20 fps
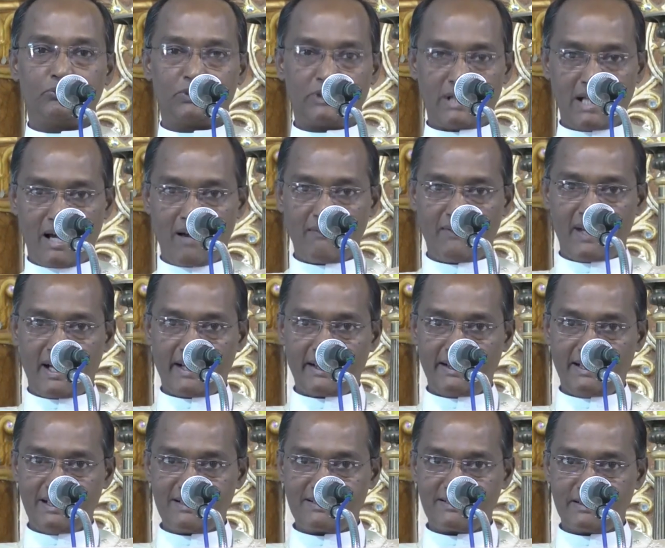முதலாவதாக
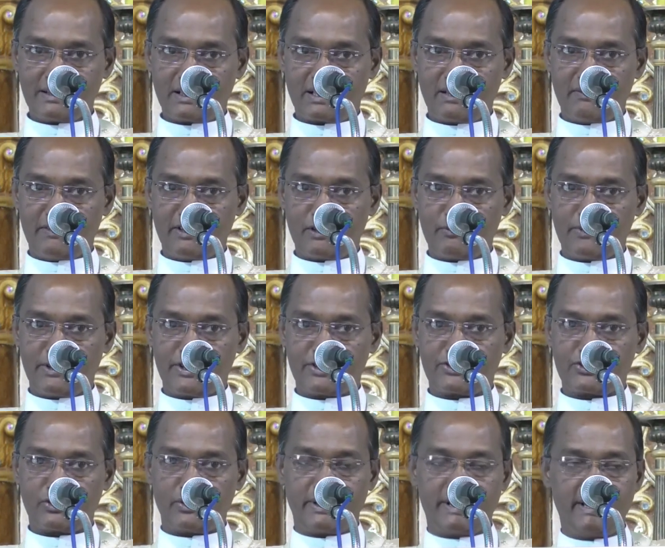இயேசு இருக்க வேண்டும்
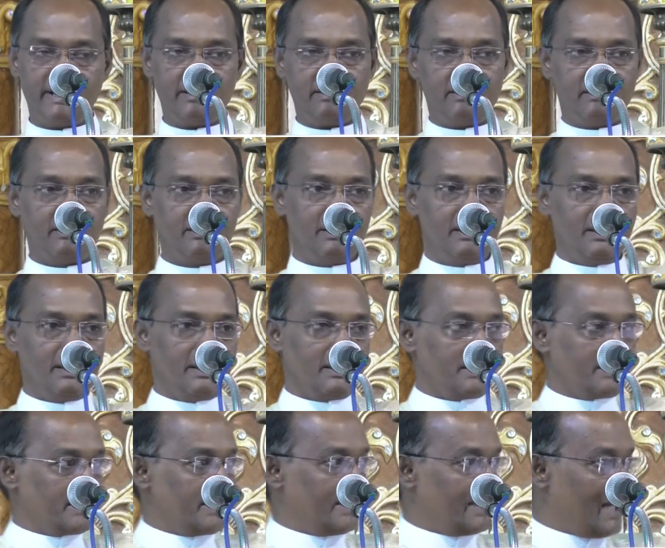என்று சொன்னேன்
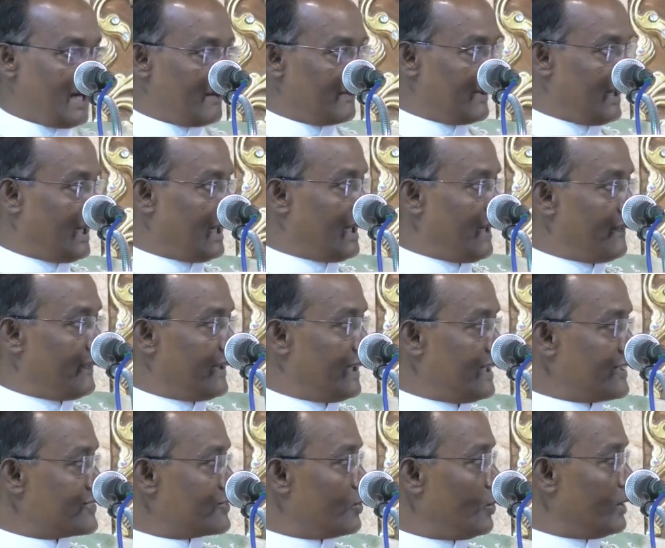இரண்டாவதாக அந்த
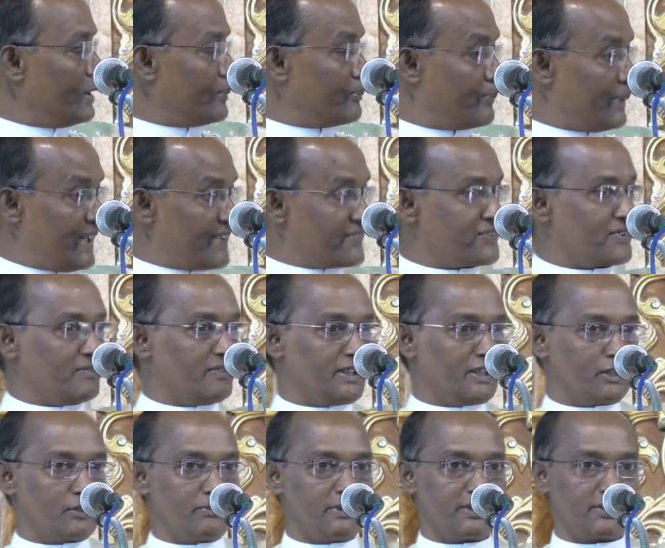இயேசுவோடு பேச
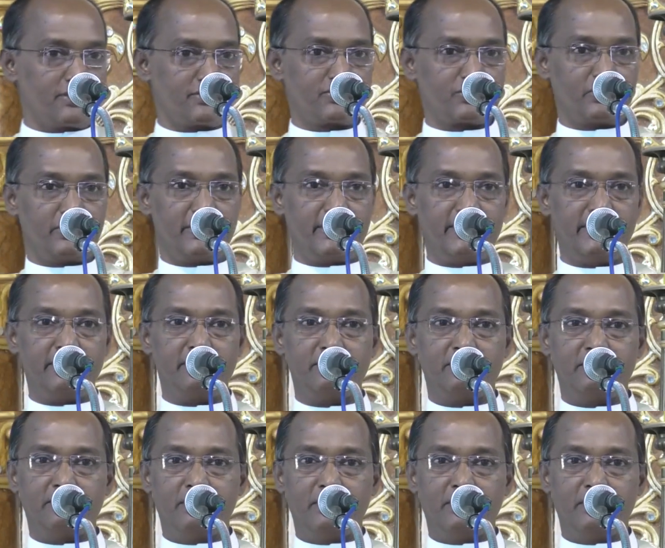வேண்டும் என்று சொன்னேன்